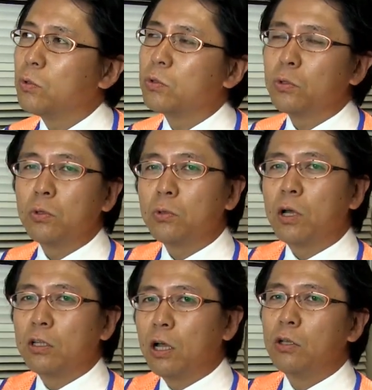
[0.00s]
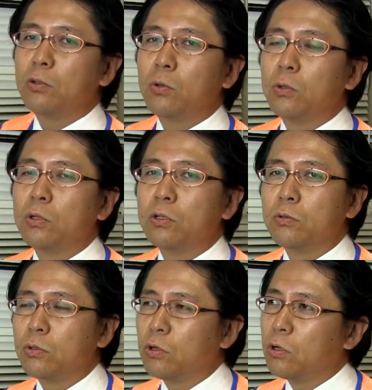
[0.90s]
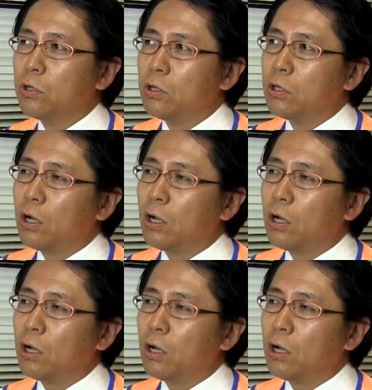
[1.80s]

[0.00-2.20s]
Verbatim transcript: 東京とかねああいうところに行くと